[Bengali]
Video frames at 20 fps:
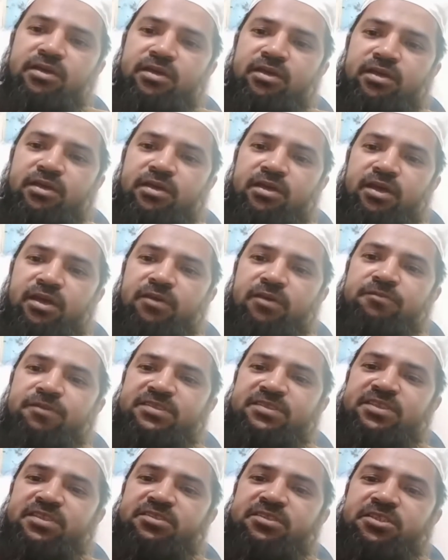এই
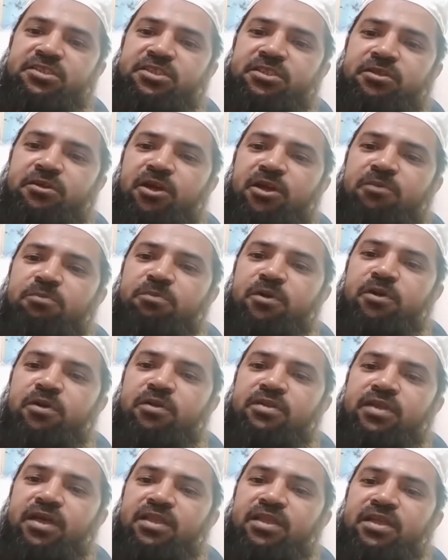ফাসাদ সৃষ্টি করার পর
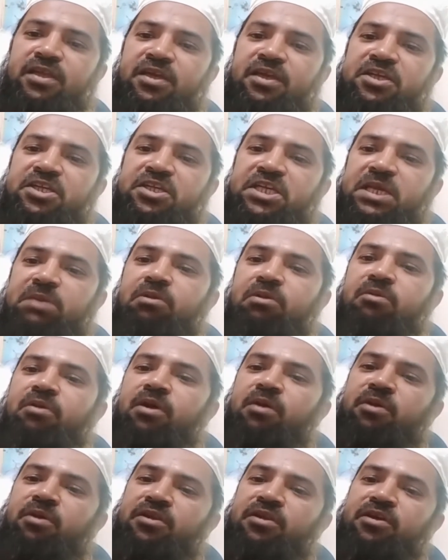তাদেরকে সেভাবে
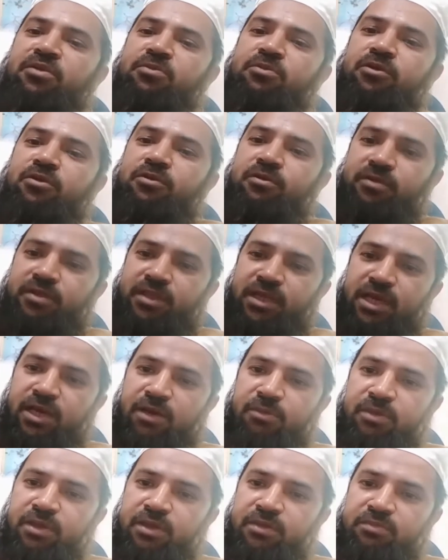আবার নির্মূল করে দেওয়া
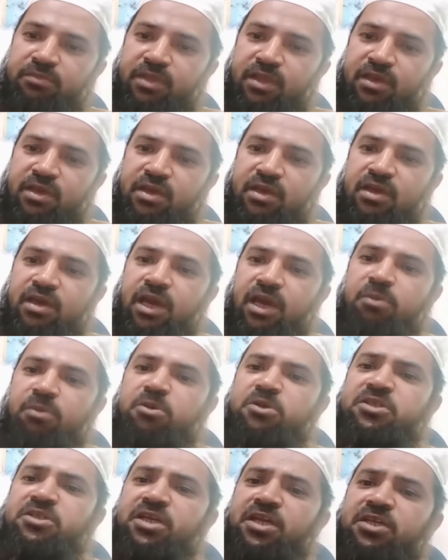হবে এবং
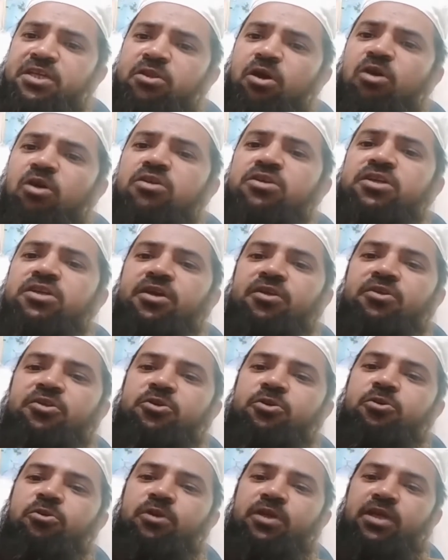সেই ধ্বংসের
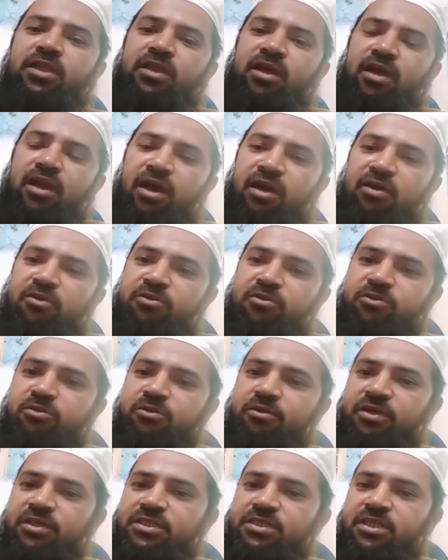শুরুটা তারা এখন
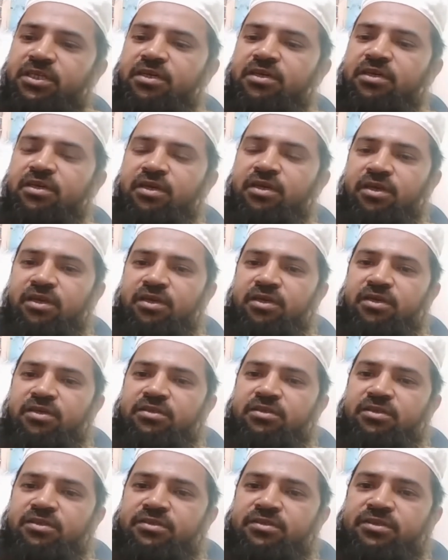করেছে
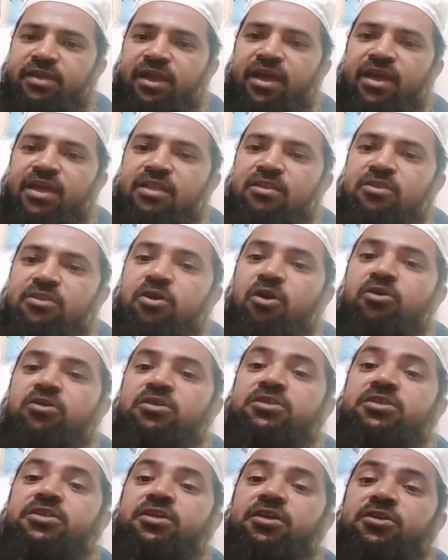ইসরায়েল
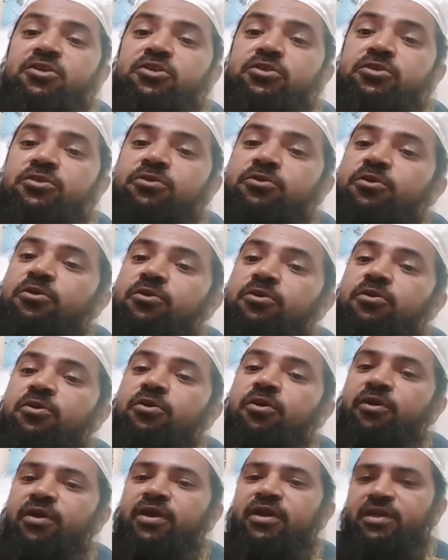ধ্বংসের শুরু
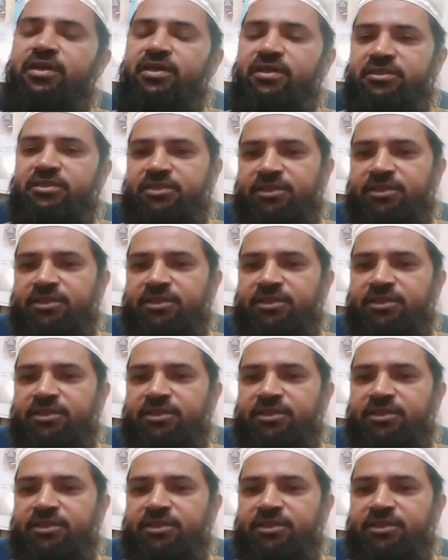হয়ে গিয়েছে